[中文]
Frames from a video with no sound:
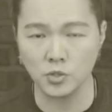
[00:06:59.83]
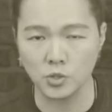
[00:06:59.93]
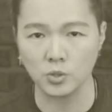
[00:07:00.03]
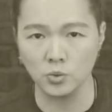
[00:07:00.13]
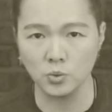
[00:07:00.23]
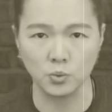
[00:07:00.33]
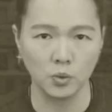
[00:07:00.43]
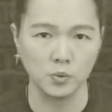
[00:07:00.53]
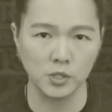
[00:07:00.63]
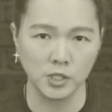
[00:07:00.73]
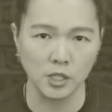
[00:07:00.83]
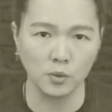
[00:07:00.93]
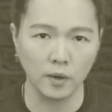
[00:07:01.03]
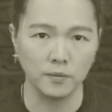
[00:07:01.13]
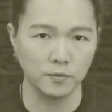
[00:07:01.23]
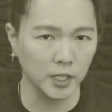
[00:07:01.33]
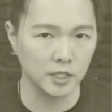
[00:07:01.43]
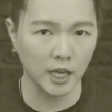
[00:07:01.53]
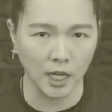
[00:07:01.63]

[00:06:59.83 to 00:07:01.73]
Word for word: 植入对于新冠肺炎的